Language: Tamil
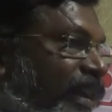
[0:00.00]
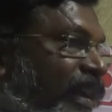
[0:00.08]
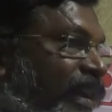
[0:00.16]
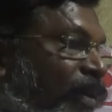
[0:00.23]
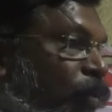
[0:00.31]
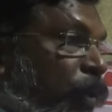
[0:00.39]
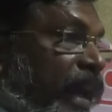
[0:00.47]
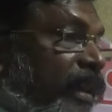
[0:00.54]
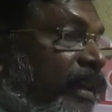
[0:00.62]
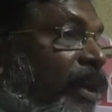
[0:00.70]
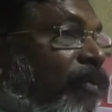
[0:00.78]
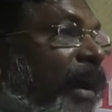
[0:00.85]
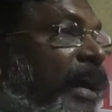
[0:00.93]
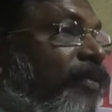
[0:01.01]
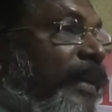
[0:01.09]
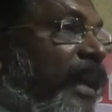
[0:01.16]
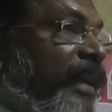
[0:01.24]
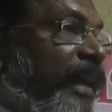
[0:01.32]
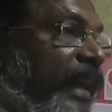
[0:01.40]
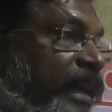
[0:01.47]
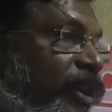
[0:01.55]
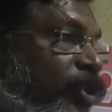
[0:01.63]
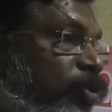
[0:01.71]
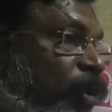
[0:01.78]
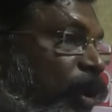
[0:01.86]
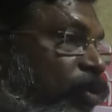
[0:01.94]
இந்து மதத்துக்கு எதிராகவும்
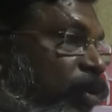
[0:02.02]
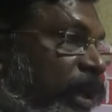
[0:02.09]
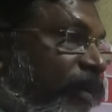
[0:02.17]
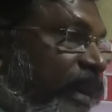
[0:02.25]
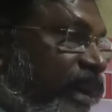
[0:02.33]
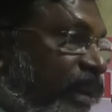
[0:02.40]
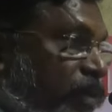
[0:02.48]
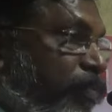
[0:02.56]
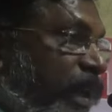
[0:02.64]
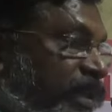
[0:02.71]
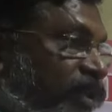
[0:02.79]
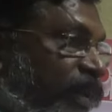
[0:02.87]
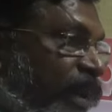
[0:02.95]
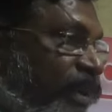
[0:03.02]
பேசியுள்ளார் பலரும் எதிர்ப்பு